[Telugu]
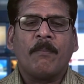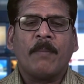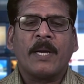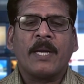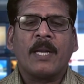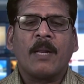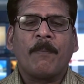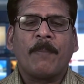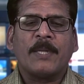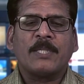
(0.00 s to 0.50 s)

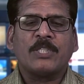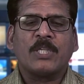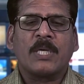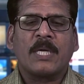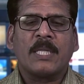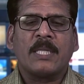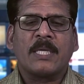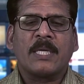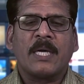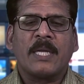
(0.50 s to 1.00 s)
మండల ప్రత్యేక
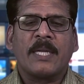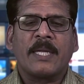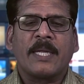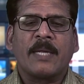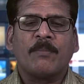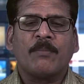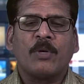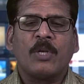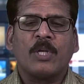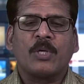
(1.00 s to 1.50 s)
అధికారి
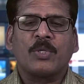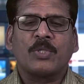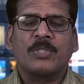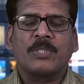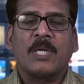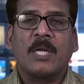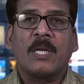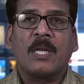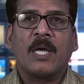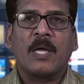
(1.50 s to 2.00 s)
కె
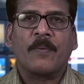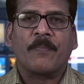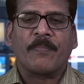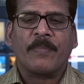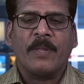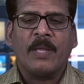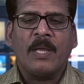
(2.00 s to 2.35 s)
మురళీకృష్ణ అన్నారు